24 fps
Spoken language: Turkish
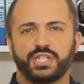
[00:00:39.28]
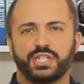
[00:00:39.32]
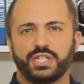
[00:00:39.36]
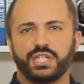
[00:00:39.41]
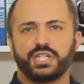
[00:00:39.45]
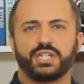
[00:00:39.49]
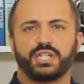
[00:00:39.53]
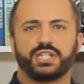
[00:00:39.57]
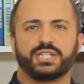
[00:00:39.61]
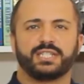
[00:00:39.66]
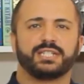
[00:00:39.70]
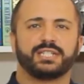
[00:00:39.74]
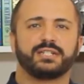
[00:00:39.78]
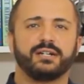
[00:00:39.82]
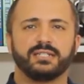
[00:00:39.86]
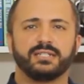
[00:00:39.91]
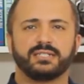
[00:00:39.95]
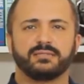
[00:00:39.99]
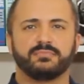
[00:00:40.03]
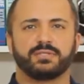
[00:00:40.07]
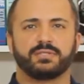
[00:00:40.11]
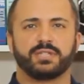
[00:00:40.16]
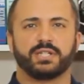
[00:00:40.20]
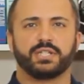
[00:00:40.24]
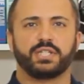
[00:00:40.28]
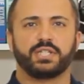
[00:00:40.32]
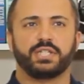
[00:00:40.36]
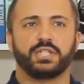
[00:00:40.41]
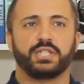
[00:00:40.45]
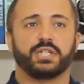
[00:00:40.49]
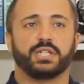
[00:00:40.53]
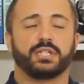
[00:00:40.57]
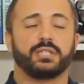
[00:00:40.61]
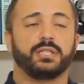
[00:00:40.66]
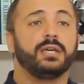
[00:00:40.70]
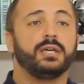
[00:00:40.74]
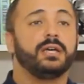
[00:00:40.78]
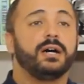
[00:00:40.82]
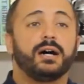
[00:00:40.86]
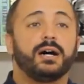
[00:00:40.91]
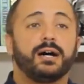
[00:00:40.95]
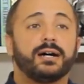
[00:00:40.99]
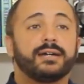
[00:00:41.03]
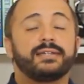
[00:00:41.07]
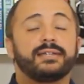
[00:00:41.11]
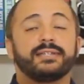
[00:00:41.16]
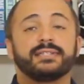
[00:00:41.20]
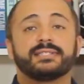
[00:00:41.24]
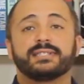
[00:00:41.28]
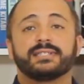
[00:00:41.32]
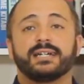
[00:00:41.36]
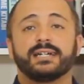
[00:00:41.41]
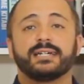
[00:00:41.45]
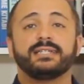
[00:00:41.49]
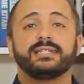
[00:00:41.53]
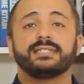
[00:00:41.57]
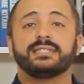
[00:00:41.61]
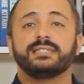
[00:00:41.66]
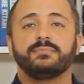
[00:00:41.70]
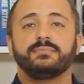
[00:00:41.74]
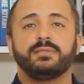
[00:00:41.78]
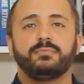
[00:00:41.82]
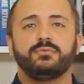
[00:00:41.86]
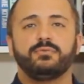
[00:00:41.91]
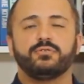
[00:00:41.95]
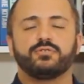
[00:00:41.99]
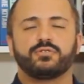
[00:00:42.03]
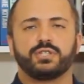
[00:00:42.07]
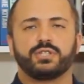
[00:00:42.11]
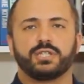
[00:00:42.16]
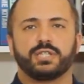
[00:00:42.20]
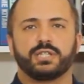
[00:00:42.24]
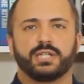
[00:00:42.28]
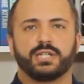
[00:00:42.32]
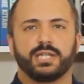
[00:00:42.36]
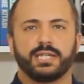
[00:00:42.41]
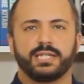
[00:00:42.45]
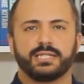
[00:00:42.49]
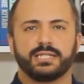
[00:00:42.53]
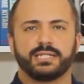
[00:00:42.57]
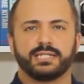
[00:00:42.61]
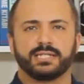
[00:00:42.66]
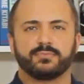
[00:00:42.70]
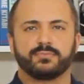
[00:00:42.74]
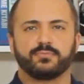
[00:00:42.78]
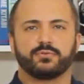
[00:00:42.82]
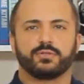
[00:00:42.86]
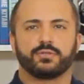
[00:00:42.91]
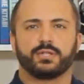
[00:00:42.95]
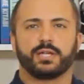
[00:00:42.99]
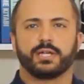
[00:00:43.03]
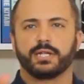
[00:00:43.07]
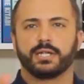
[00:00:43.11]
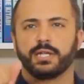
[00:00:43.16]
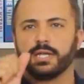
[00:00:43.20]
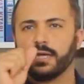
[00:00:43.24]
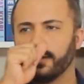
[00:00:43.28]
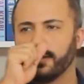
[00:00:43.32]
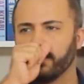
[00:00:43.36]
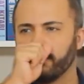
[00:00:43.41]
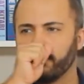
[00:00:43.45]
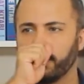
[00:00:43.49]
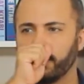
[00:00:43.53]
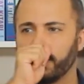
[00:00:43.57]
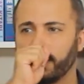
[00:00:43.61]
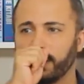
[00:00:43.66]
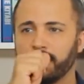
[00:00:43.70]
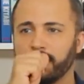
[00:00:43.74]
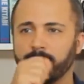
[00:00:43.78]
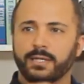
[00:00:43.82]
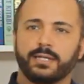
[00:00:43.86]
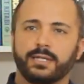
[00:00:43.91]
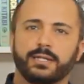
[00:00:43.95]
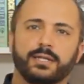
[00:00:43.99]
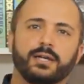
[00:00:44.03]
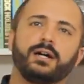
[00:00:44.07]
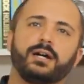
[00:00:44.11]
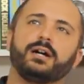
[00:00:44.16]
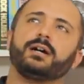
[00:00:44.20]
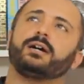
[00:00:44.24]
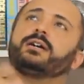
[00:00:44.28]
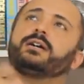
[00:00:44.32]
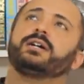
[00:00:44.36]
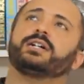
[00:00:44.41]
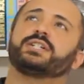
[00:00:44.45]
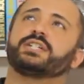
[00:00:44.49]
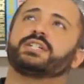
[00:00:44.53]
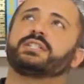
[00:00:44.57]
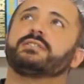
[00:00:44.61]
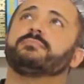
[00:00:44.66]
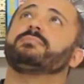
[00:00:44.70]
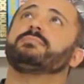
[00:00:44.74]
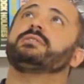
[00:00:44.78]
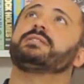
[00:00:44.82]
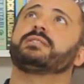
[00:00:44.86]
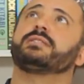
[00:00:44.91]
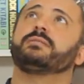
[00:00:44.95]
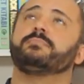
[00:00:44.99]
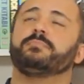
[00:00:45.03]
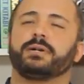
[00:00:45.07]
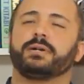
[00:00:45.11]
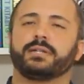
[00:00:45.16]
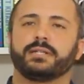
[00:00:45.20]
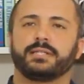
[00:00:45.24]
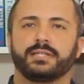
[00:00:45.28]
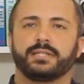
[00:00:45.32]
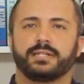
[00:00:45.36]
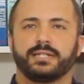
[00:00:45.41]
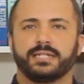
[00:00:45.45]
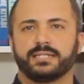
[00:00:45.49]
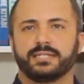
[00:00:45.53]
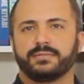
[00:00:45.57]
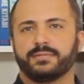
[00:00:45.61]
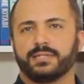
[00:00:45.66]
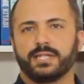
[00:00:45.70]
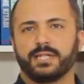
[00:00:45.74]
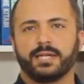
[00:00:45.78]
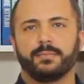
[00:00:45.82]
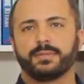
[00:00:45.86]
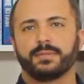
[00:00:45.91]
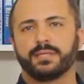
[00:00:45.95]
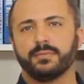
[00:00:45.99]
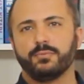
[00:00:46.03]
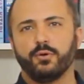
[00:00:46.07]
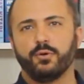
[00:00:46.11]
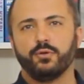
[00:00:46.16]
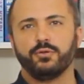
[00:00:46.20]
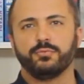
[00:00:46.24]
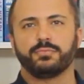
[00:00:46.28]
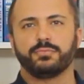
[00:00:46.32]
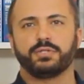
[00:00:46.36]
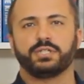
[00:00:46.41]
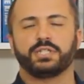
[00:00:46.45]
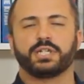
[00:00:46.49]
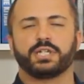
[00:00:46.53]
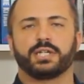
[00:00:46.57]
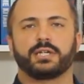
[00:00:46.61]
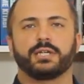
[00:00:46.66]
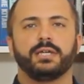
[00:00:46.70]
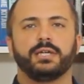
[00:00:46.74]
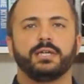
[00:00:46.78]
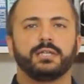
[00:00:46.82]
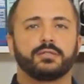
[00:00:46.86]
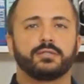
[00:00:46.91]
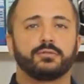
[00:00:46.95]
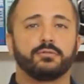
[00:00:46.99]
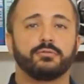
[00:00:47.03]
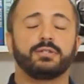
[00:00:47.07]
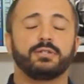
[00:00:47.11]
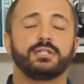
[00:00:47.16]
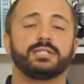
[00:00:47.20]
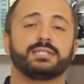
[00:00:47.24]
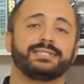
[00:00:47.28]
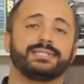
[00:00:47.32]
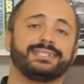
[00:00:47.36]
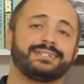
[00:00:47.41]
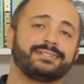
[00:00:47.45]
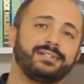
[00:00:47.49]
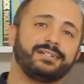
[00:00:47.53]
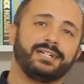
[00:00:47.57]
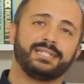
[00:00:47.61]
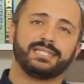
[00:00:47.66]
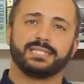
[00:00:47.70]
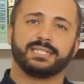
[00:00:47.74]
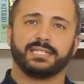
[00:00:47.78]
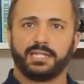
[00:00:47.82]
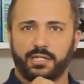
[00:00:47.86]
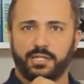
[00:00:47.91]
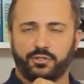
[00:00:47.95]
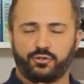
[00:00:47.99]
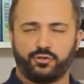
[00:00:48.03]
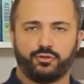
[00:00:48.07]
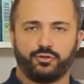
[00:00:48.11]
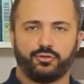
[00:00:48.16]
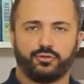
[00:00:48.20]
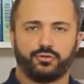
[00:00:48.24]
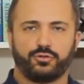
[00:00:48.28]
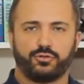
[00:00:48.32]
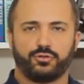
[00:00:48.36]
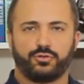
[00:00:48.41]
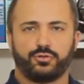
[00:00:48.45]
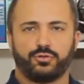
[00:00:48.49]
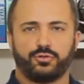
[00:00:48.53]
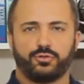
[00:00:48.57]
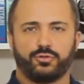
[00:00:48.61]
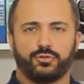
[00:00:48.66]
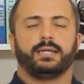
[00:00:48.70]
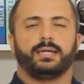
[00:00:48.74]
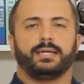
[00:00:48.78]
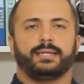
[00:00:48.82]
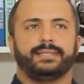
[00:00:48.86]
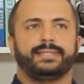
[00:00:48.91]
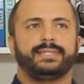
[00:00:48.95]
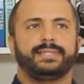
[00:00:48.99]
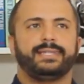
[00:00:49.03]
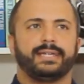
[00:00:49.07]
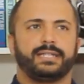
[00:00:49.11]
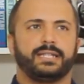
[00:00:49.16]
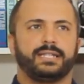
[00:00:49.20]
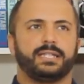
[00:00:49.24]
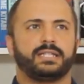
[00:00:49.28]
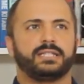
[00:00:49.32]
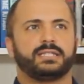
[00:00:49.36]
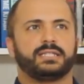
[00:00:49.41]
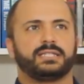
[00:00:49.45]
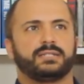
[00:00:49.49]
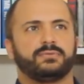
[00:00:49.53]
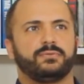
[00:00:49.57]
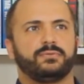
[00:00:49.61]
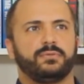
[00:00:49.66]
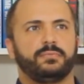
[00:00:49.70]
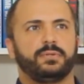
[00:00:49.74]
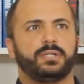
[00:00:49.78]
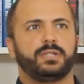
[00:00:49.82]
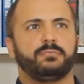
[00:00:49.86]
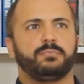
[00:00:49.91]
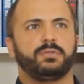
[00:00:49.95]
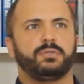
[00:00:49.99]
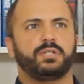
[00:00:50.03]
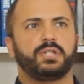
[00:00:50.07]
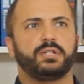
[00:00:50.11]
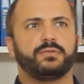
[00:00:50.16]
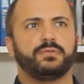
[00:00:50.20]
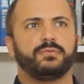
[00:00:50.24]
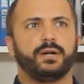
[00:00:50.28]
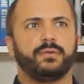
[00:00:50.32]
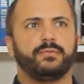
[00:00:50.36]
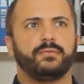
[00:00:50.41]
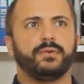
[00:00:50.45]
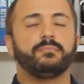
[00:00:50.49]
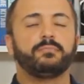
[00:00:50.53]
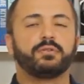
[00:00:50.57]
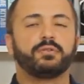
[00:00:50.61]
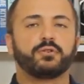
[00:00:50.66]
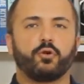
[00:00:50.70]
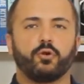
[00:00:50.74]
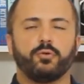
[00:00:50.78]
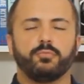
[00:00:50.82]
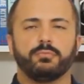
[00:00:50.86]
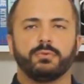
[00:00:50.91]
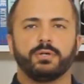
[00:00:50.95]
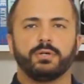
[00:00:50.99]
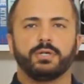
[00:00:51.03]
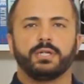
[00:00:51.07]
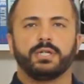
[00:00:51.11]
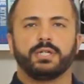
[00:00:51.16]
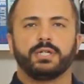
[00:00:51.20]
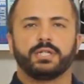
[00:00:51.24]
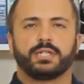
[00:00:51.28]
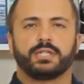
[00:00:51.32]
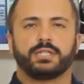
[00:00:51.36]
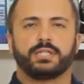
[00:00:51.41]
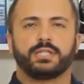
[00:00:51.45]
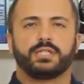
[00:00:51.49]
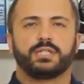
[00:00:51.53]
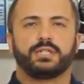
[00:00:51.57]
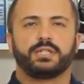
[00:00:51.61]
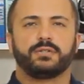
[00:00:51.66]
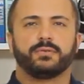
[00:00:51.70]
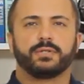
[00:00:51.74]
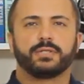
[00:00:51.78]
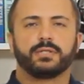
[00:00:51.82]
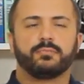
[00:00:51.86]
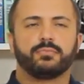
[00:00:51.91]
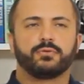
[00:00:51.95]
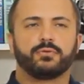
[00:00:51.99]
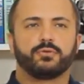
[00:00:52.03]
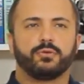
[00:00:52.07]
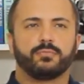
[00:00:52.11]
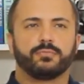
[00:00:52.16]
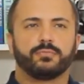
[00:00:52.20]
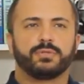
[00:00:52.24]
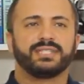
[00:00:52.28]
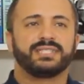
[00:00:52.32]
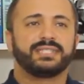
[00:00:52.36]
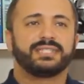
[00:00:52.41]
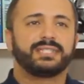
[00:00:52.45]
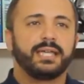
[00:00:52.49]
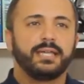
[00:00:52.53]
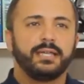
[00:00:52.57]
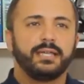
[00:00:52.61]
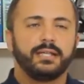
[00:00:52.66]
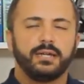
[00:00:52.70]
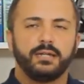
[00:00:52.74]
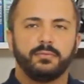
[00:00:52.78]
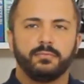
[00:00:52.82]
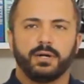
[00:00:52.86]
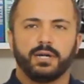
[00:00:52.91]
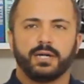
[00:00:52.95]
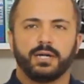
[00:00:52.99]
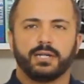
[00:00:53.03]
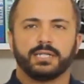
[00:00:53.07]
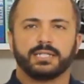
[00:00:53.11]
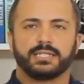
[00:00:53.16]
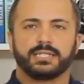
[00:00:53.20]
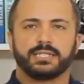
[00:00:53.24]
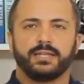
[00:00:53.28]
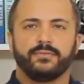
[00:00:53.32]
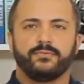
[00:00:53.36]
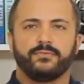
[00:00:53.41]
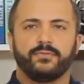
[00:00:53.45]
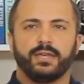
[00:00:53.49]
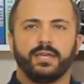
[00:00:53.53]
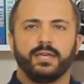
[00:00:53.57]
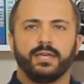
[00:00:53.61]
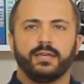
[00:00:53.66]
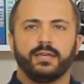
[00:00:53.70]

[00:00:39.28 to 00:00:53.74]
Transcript: şişe içerisinde gaz mı taşıyacaksın? Hangisi hangisi bilmiyorsun ki renksiz bunlar. Ve hani ah, açtım gitti para transferi yaptım olmayacak. Dolayısıyla gazları atıyoruz. E, diğer iki sıvı birim civa ve brom. Şimdi civa da brom da zehirli maalesef